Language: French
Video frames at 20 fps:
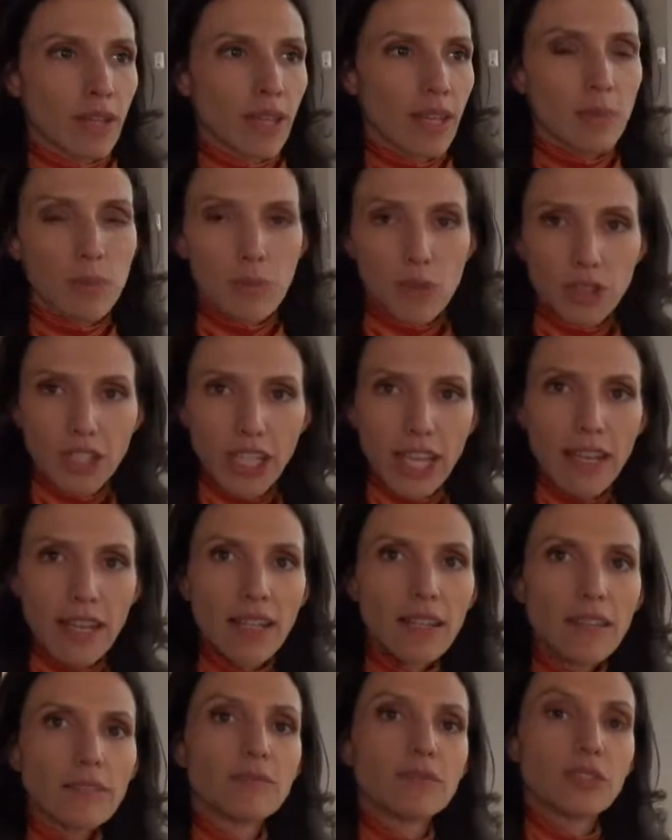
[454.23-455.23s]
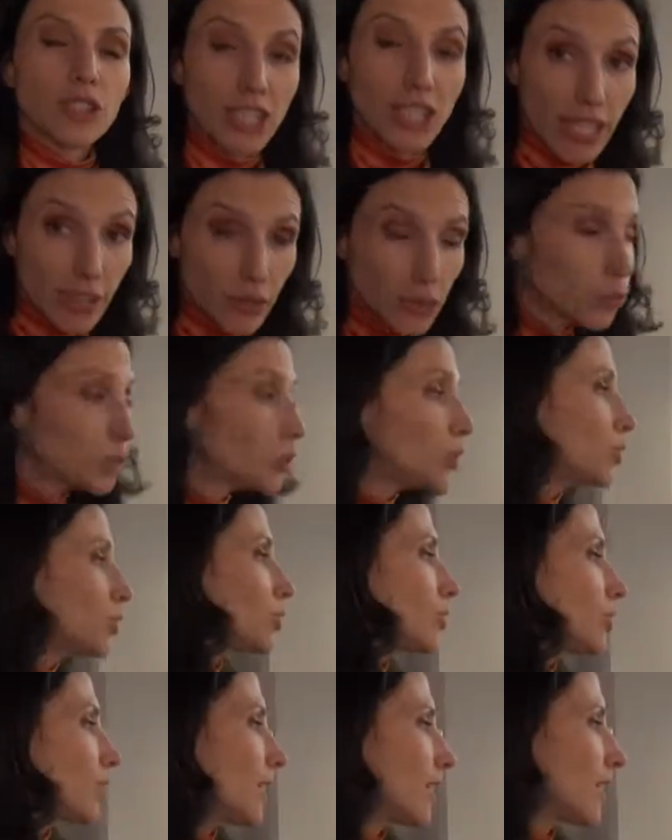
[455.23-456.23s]
émule gel, gel
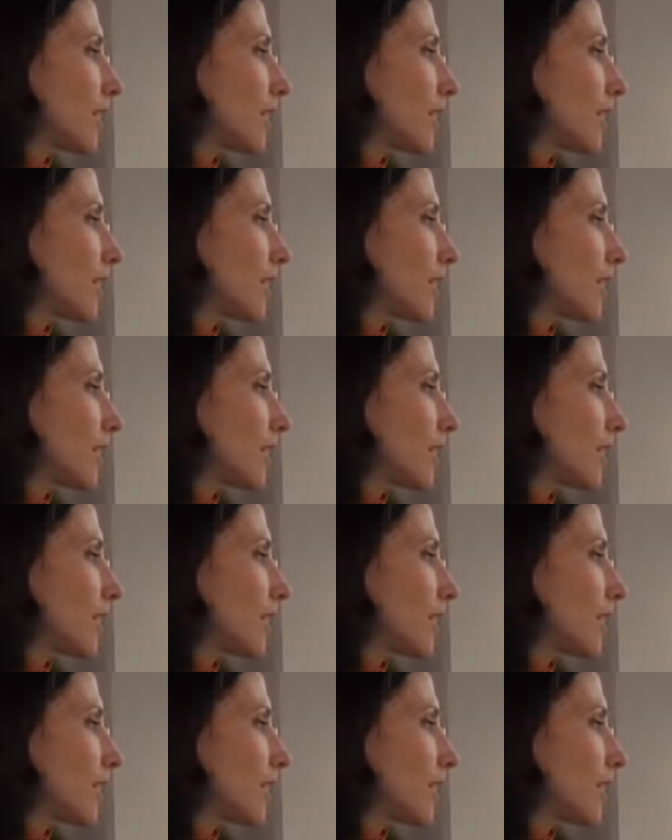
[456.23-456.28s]
douche,